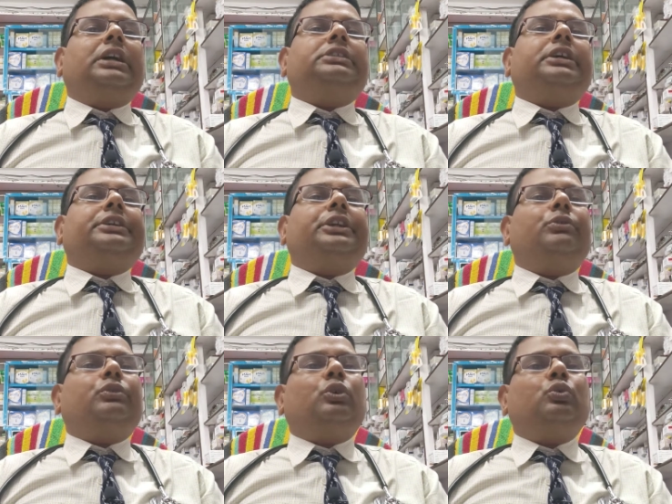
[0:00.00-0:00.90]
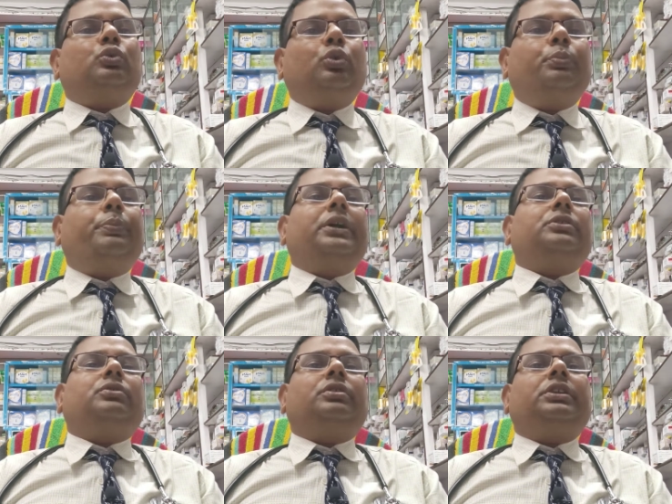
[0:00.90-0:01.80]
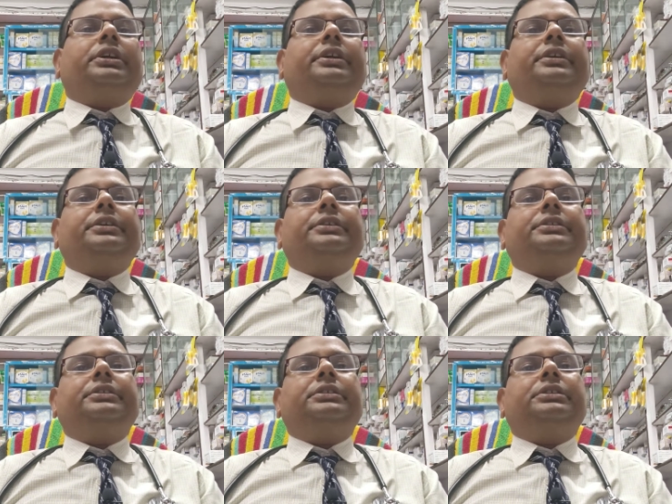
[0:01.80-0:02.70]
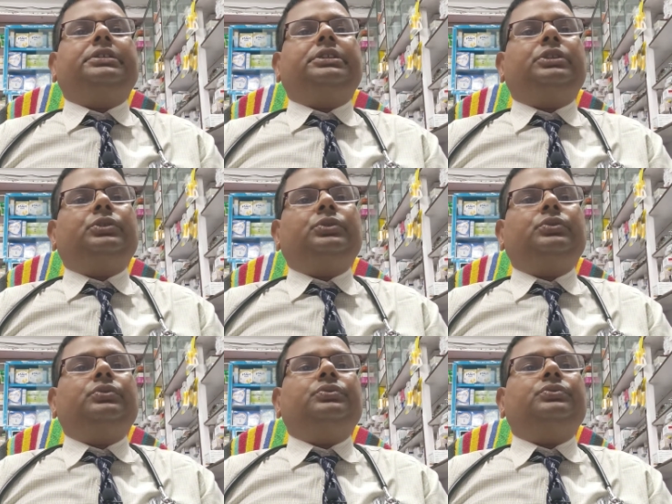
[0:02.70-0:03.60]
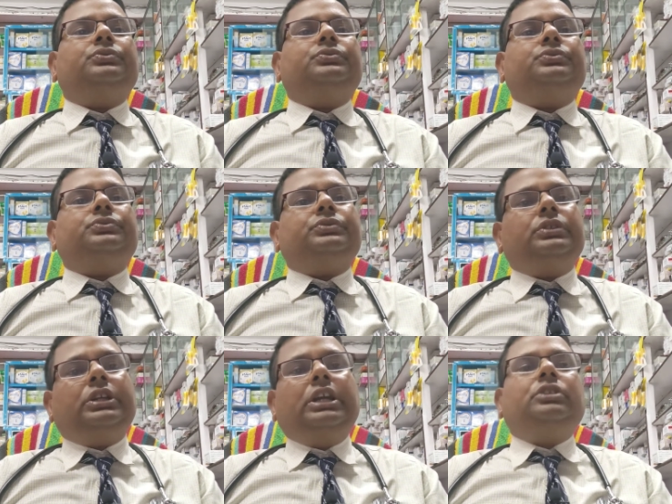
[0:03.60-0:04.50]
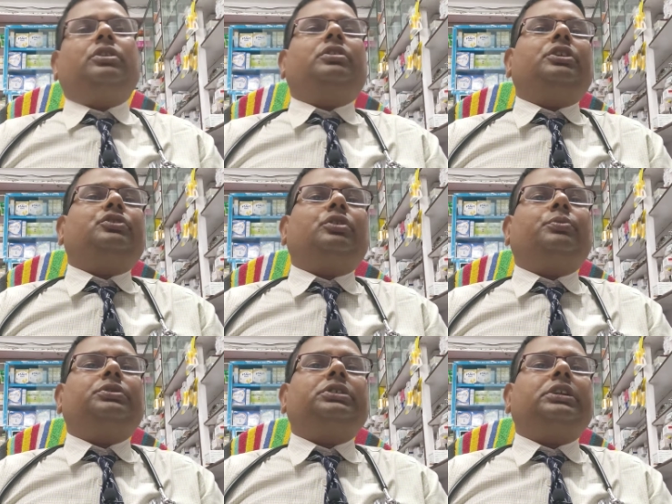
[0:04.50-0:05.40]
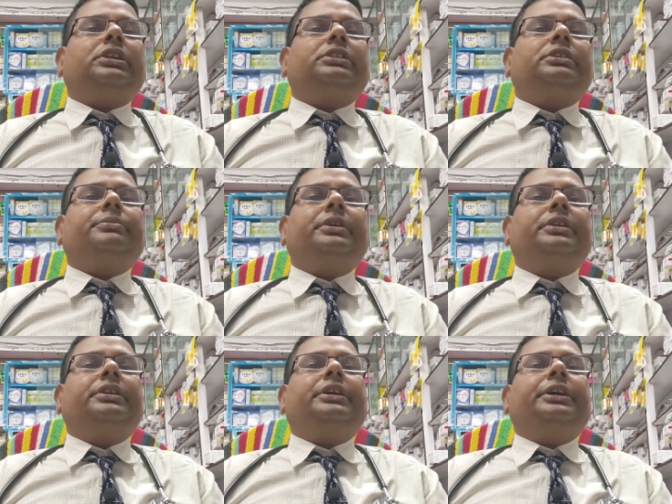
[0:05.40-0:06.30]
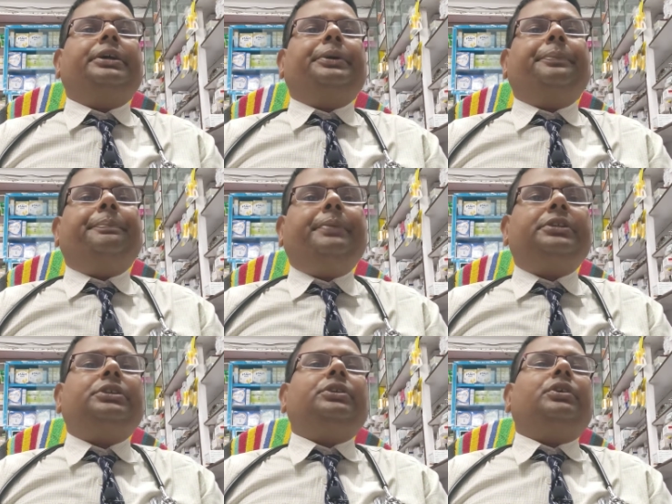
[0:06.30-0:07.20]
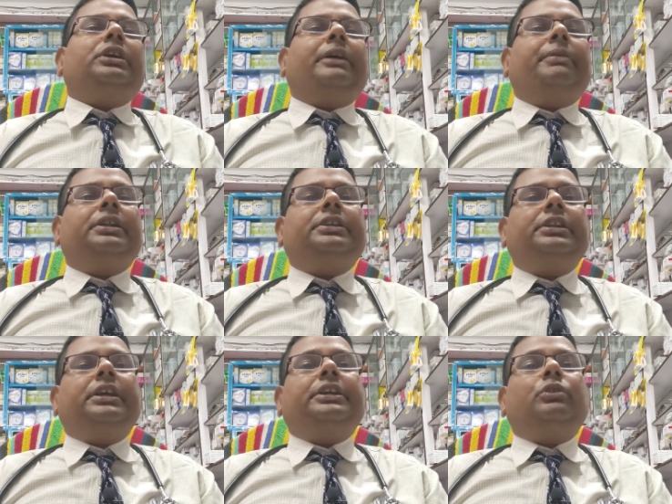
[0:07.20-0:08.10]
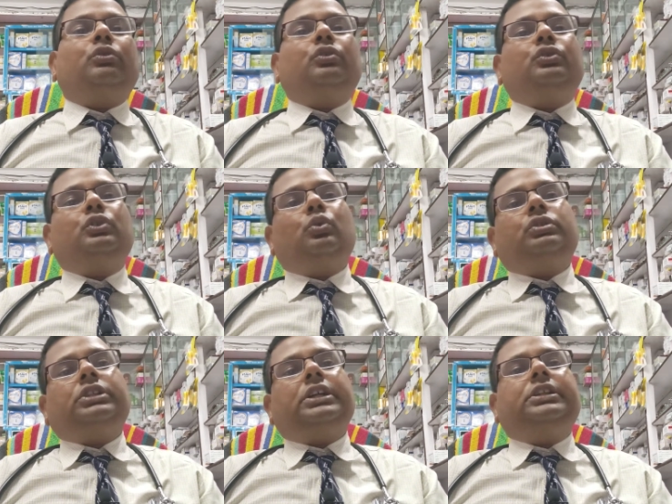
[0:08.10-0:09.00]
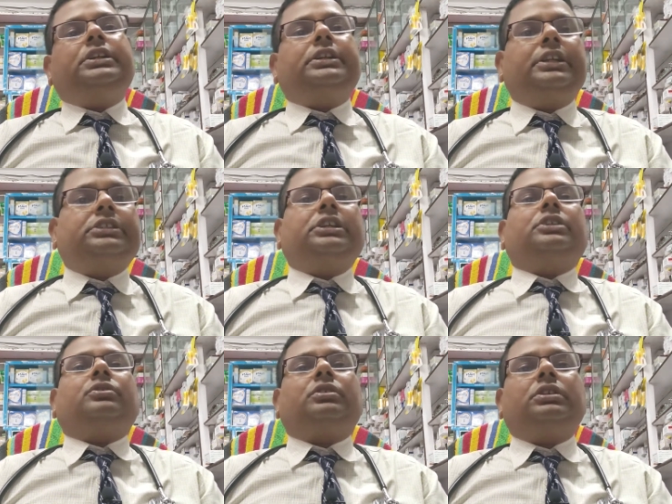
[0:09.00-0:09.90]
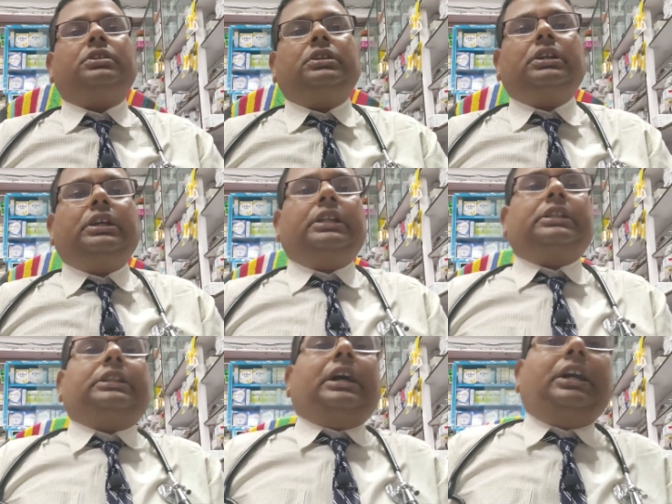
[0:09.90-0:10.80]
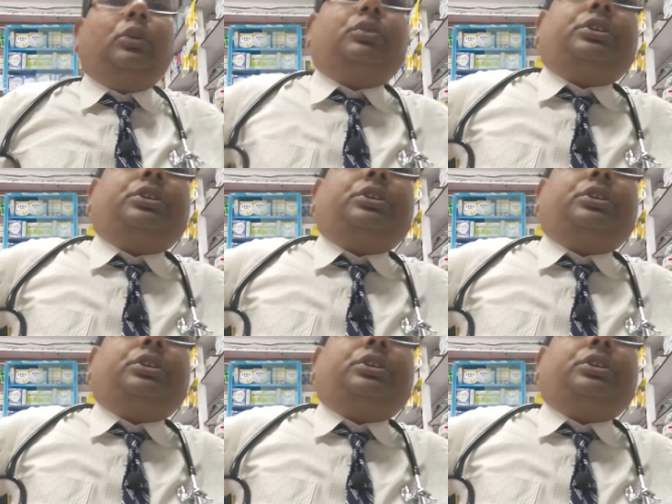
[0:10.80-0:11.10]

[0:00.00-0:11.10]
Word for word: আচ্ছা কেউ কেউ ধূমপান করলে কিন্তু এই ধরনের সমস্যাটা দেখবেন বেশি হয় আবার কি না কেউ কেউ যদি অত্যাধিক টেনশন করে তাহলেও